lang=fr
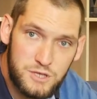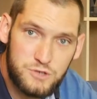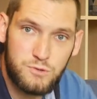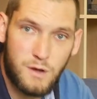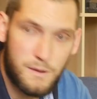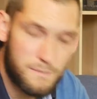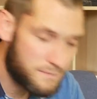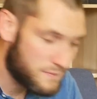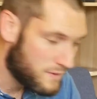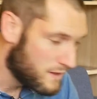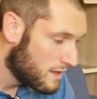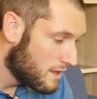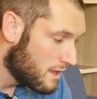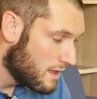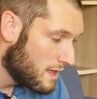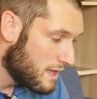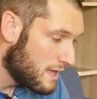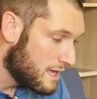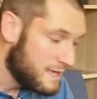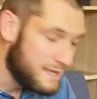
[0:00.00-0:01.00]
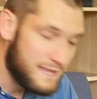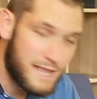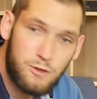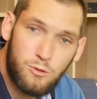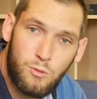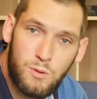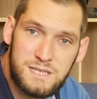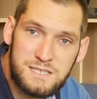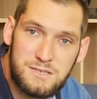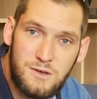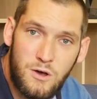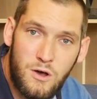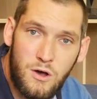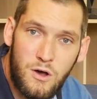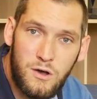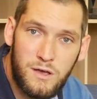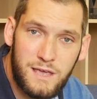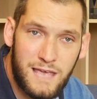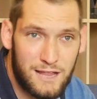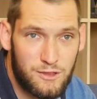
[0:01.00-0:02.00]
choix. Il y a 3
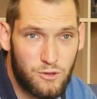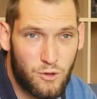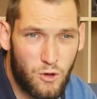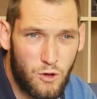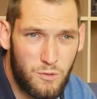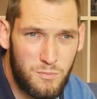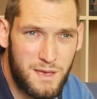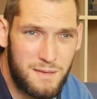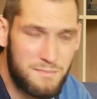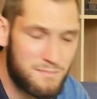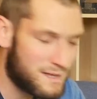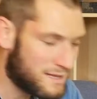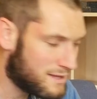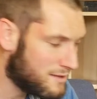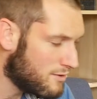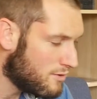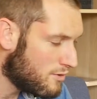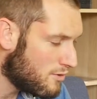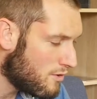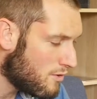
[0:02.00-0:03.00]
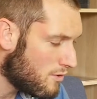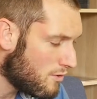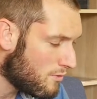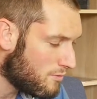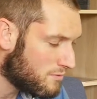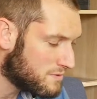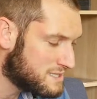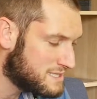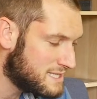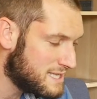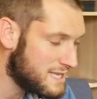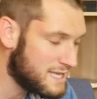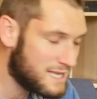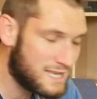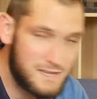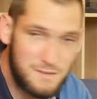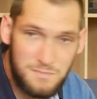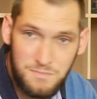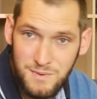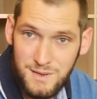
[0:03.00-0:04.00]
ans, 4 ans même maintenant, on s'est
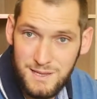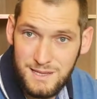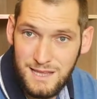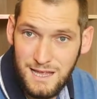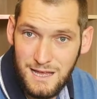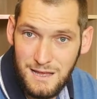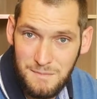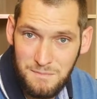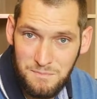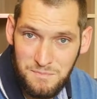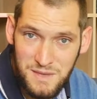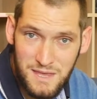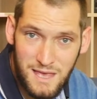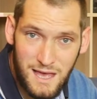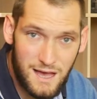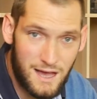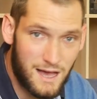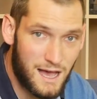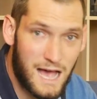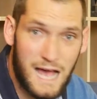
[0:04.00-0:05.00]
équipé d'un B1.